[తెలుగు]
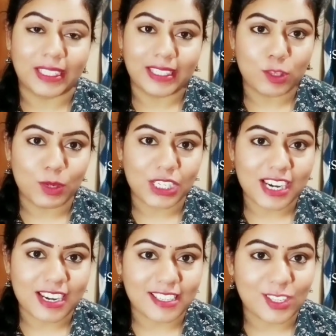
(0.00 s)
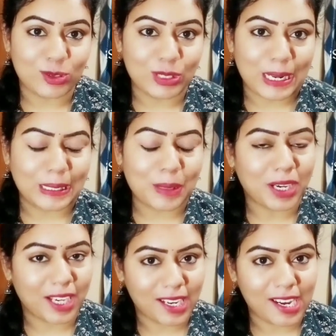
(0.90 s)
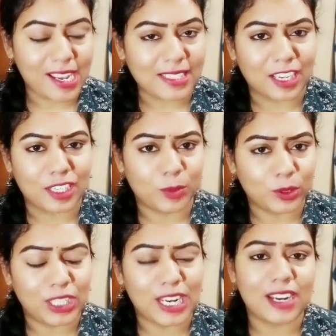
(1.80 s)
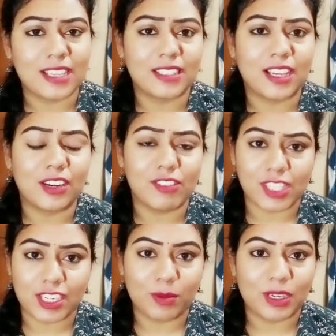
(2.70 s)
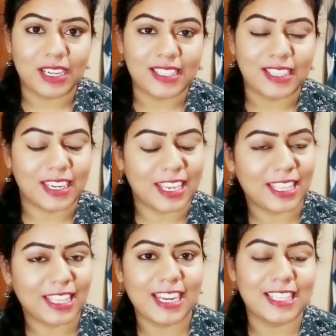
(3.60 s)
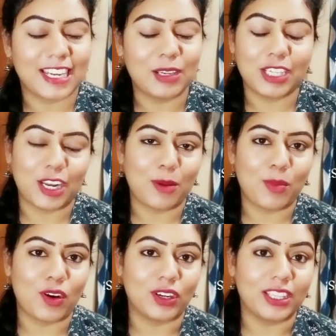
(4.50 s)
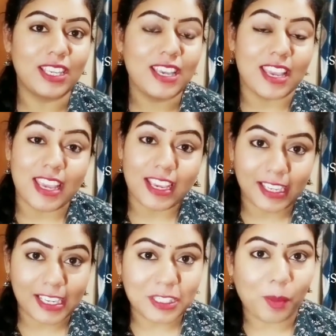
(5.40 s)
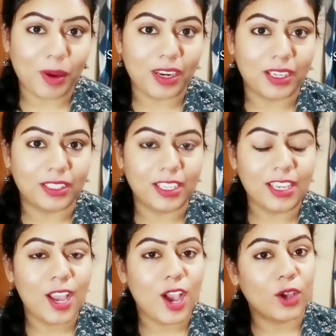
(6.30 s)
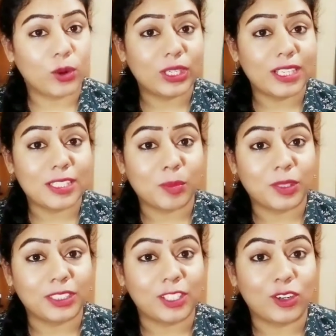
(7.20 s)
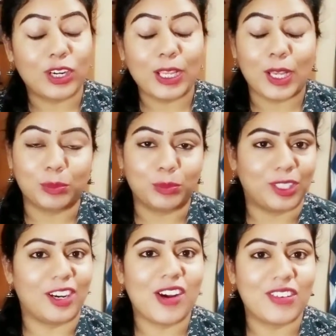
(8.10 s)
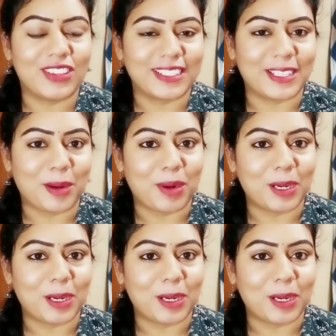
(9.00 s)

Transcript: మనకి స్పెషల్ రైసెస్ ఉంటాయి కదా బగారా రైస్ కానీ పుదీనా రైస్ కానీ వెజిటేబుల్ రైస్ కానీ ఏదైనా సరే చాలా బాగుంటుంది ఇంకా చెప్పాలంటే రోటీ చపాతీలు కూడా అద్భుతంగా ఉంటుంది